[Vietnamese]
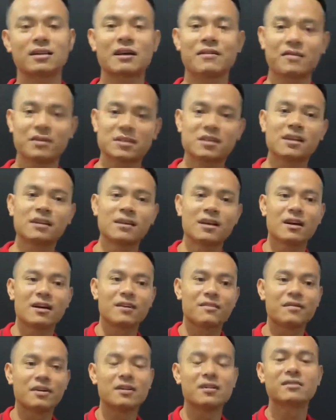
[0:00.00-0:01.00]
nhà vệ sinh
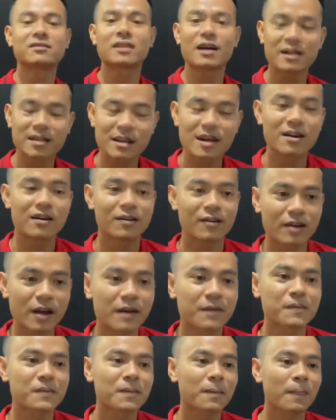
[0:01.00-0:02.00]
về hướng tây nhé
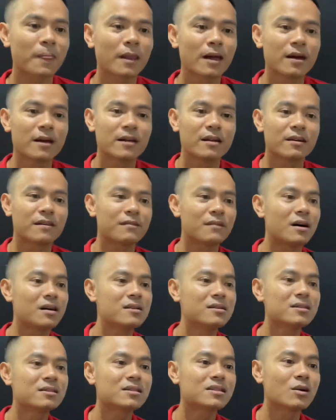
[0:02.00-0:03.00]
ok và
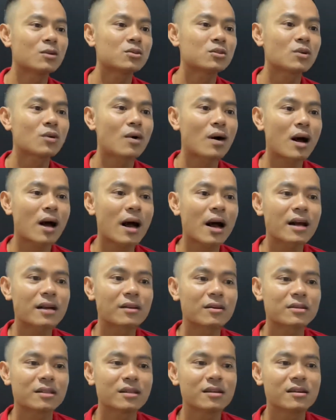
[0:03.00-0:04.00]
hướng xấu số
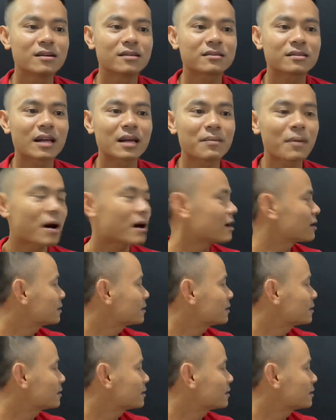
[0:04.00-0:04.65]
2 đó chính là hướng tây bắc